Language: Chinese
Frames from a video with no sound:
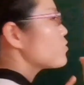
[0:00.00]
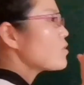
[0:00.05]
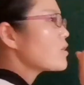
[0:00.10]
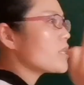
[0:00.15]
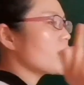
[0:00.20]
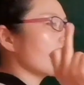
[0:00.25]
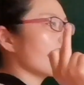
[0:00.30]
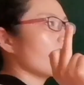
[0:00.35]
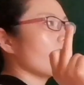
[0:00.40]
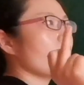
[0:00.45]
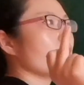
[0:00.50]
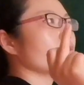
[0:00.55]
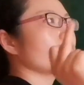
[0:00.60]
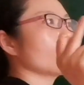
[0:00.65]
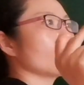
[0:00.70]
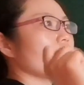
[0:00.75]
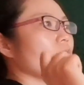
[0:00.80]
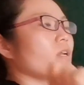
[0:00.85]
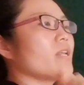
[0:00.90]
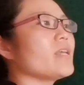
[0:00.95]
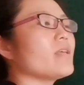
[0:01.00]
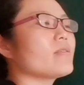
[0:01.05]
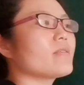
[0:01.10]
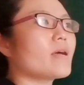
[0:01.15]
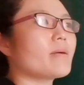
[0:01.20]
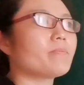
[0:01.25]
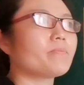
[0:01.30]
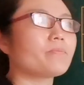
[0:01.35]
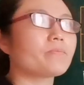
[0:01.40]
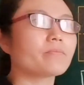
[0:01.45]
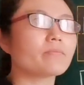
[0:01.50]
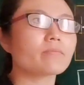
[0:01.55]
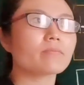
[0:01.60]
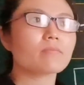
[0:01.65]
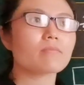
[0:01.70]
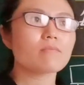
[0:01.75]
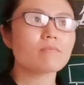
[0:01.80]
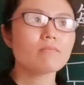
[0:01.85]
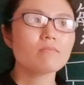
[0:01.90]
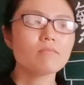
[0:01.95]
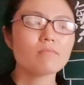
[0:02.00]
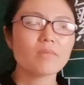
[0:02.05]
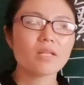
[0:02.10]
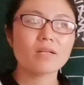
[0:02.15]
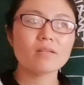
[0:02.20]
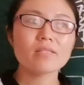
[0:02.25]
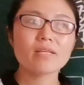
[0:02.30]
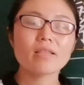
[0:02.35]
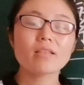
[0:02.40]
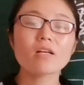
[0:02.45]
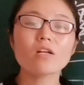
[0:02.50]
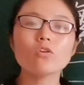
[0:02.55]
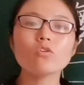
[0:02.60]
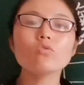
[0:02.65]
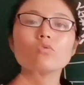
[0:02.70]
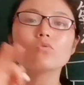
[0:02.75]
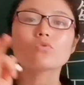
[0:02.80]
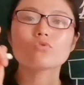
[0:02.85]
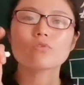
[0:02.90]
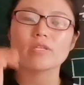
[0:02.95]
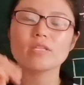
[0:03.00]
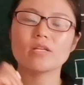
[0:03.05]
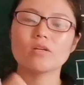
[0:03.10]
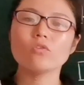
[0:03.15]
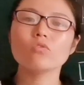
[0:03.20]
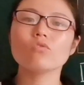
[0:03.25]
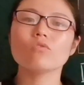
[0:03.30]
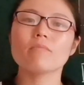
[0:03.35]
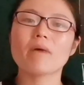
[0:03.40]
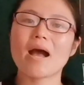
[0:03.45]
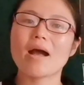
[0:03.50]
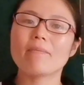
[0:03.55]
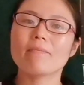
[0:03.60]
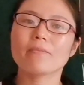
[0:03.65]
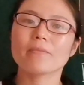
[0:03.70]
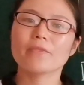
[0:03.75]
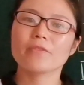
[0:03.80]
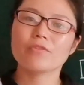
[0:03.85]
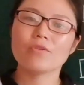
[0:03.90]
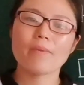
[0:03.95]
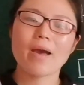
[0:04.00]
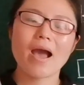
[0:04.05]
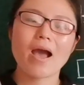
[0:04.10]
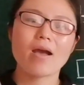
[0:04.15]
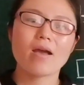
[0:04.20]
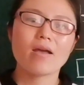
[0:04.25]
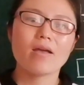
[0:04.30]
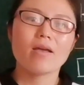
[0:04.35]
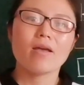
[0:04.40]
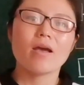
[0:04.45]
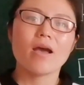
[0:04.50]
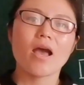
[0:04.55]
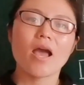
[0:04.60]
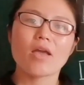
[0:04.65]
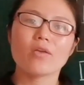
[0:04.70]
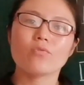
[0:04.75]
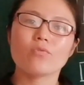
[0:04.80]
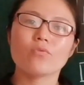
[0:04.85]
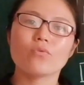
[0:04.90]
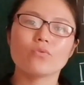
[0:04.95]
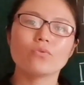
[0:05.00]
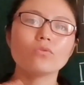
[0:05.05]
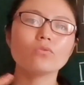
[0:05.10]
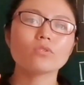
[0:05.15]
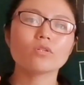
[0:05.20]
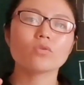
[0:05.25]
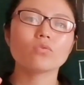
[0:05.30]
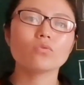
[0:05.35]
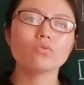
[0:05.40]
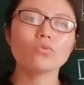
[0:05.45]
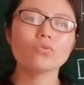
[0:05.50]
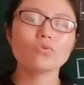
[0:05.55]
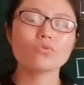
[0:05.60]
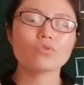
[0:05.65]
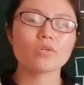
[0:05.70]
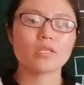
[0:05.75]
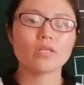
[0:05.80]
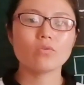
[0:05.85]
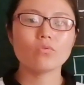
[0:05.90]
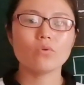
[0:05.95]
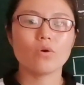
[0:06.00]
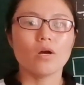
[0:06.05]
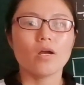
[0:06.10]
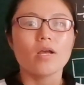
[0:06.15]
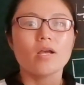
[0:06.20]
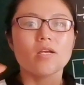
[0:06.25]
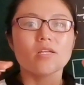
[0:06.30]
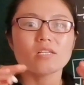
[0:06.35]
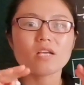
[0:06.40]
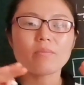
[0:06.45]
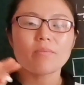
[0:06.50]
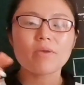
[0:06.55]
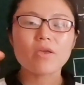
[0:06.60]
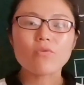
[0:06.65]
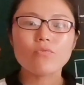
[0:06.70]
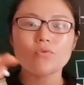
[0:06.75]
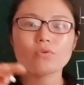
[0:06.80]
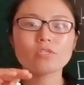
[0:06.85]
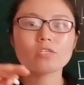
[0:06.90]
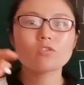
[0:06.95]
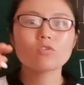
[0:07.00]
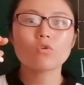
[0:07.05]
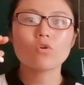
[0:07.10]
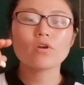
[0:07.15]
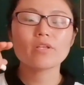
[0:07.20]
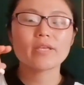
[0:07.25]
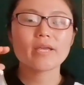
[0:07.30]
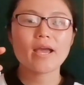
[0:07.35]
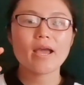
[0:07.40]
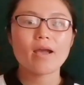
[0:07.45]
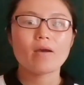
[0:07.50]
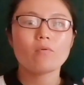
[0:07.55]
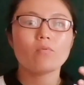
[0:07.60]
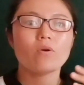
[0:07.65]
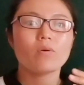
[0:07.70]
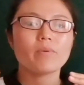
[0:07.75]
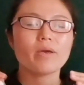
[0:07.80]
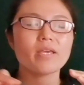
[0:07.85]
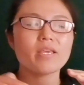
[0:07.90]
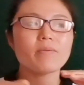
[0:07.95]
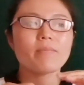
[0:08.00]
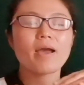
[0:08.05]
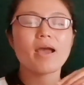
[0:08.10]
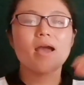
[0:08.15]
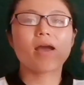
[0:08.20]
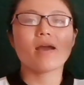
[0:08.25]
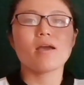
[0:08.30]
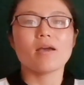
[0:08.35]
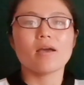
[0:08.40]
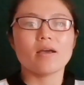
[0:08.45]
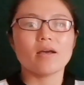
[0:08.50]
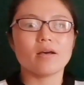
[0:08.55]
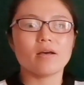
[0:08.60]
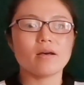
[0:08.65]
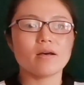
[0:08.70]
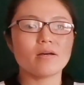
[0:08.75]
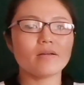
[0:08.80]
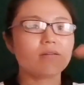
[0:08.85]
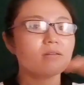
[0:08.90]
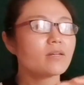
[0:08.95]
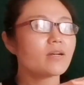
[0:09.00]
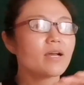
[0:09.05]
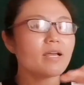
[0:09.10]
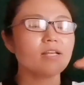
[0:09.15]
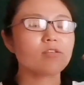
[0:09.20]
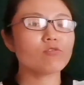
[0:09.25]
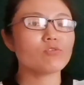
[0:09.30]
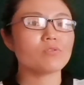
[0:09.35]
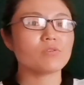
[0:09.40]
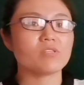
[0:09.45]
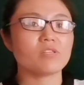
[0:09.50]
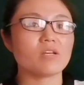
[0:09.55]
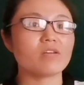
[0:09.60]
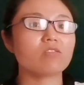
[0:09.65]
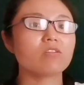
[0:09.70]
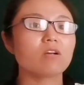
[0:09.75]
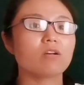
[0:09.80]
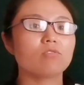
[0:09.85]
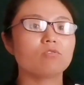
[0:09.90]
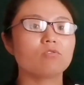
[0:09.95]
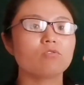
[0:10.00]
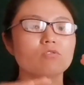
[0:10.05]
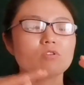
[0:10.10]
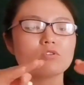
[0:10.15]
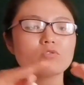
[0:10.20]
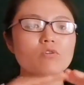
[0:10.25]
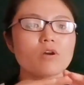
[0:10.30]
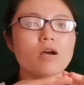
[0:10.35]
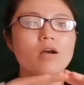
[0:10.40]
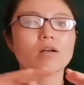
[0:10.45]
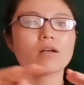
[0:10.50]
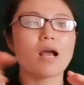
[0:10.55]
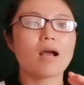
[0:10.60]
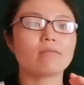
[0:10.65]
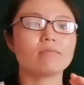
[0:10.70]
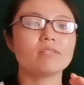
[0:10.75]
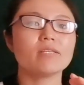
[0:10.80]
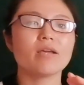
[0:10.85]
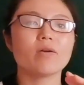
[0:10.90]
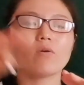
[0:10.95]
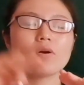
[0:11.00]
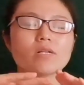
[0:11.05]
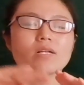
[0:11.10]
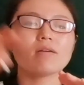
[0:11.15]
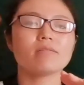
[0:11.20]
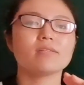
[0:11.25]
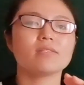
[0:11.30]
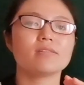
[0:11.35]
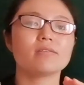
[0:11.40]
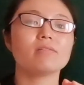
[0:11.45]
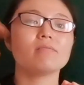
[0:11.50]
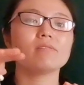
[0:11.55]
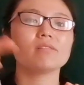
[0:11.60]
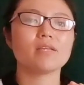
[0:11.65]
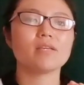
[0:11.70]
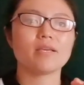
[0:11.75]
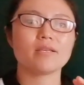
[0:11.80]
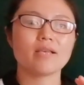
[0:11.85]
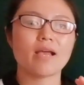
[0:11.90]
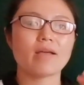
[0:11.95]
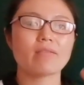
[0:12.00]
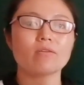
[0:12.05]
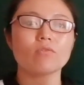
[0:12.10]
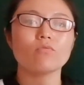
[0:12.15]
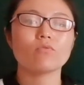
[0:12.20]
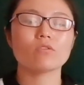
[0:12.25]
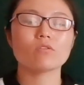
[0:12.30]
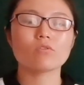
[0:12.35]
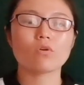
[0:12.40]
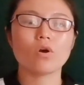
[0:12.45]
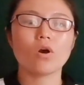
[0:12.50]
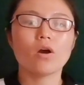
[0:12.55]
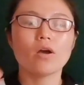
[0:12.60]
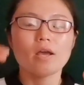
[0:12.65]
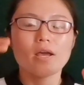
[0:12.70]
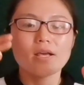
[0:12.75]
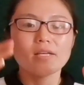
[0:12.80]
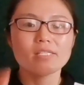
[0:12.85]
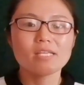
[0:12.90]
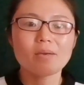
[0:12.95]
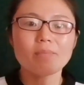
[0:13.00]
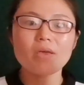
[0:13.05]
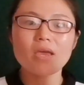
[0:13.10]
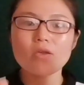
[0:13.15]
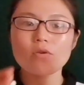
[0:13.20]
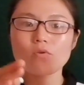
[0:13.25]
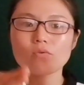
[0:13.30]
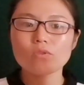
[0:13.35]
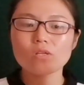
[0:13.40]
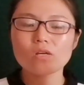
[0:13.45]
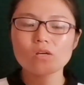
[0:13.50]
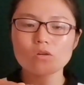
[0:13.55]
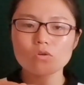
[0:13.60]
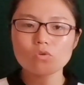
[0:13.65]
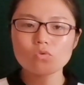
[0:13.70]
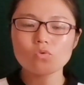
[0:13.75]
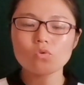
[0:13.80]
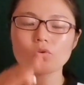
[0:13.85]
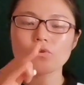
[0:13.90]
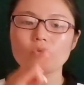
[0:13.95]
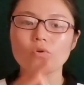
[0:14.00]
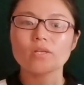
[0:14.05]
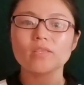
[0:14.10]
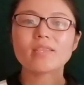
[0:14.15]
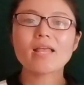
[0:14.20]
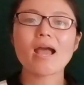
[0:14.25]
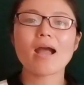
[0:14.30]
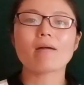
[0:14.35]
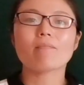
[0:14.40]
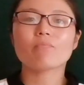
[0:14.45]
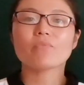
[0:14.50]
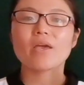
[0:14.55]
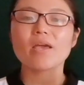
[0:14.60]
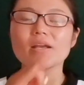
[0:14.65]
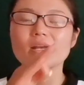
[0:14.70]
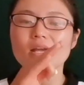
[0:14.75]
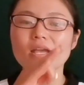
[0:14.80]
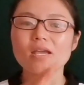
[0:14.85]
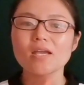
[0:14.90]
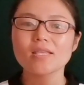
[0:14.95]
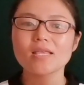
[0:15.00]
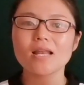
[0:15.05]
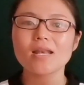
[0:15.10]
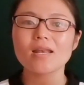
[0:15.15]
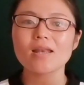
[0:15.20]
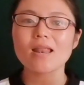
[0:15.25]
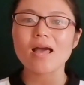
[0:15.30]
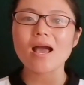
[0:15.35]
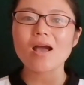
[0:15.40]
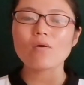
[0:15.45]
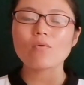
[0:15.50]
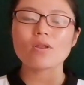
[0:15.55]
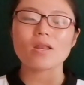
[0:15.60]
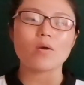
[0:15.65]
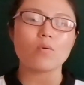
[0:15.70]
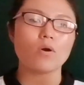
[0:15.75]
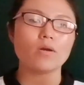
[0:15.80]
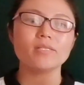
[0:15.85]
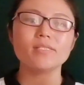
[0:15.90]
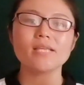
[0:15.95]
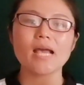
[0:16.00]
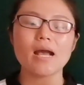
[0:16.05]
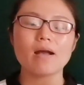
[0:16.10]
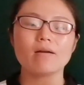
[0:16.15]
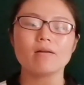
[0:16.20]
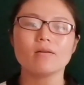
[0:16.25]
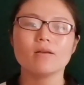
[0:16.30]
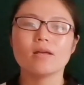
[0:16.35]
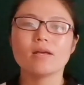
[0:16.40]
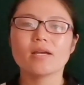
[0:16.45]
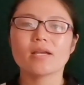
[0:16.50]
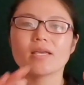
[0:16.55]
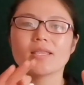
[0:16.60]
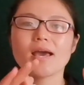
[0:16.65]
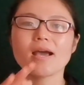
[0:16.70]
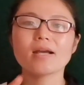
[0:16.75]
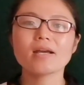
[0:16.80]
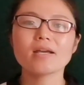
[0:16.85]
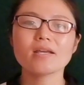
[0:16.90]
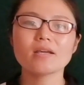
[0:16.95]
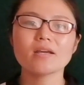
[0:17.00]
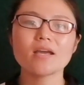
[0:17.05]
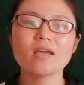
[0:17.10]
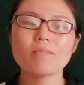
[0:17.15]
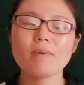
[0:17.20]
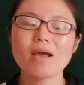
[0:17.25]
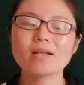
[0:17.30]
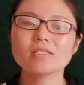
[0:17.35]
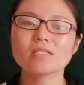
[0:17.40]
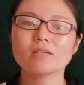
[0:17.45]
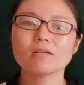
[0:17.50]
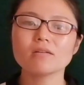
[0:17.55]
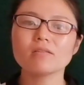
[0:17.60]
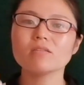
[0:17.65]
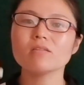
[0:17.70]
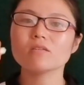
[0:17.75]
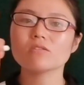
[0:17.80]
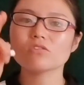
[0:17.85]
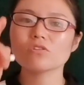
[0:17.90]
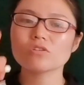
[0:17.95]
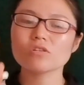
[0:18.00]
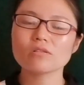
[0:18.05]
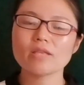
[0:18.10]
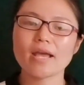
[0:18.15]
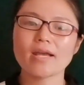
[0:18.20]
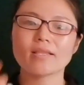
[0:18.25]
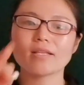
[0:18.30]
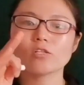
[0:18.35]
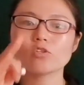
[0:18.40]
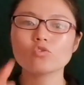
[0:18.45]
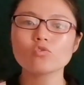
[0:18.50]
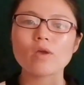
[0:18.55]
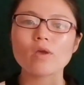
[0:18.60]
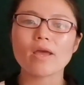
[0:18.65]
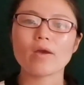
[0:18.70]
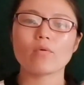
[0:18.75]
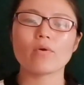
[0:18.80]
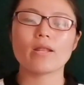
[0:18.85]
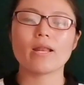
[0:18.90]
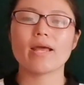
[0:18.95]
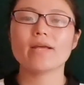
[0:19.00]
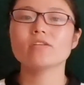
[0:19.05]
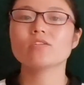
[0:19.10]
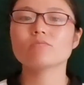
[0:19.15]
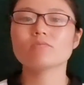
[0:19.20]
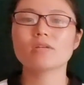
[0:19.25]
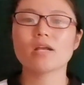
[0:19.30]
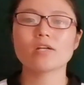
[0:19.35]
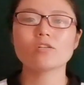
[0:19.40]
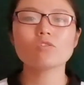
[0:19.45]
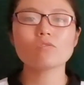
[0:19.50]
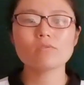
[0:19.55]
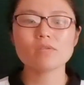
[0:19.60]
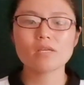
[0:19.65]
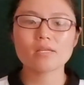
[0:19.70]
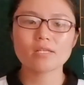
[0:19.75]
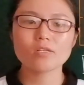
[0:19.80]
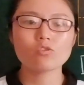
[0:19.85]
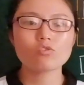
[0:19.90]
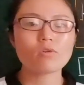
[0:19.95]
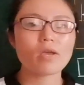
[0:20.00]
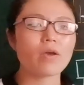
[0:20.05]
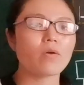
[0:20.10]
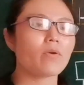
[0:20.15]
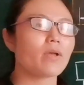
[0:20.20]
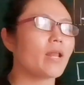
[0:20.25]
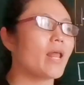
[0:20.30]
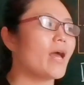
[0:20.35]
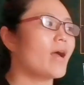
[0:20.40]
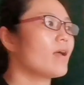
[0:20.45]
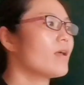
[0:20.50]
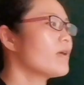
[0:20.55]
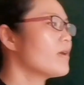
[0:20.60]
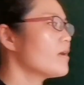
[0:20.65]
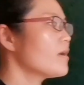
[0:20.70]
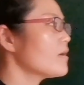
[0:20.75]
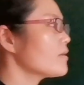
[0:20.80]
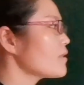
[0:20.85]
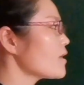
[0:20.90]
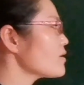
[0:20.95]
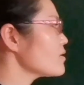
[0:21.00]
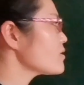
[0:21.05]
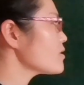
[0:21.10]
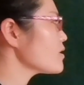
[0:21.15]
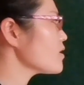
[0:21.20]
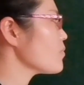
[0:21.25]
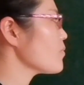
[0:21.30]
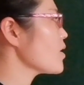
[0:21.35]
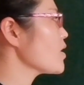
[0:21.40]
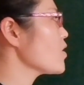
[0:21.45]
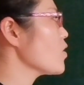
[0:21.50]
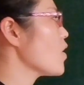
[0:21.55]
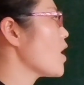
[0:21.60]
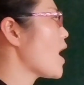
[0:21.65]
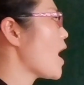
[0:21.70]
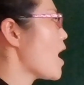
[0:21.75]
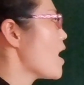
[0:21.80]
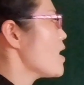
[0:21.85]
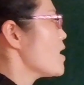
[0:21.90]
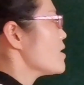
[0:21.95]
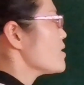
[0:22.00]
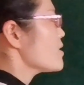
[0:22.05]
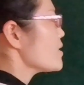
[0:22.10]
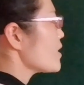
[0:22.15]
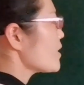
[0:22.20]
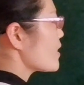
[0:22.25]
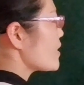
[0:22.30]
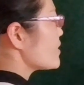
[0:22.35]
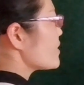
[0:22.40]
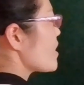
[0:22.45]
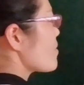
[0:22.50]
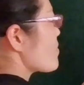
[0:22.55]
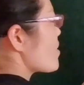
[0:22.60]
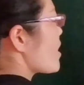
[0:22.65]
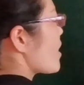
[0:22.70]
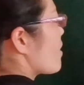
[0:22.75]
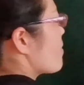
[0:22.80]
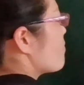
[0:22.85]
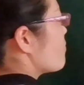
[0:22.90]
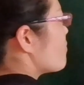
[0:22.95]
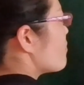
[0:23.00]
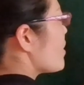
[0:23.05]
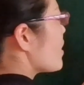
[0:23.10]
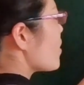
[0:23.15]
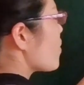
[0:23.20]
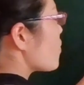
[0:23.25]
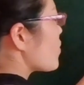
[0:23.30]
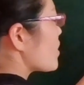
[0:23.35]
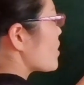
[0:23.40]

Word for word: 说那个举个例子，像那个露水的“露”吧，对吧？哎，雨露的露，露水的露，上面雨字头，你看我们一般呃可以取斜视，就是说扛肩往上倾斜一下。那雨字头下面有那个露有个捺，哎，可以给它拉回来往下，给它可以可以把整个字的势态给它拽回来，是不是？重心给它拽回来。但是这个没有啊，你看它下面没有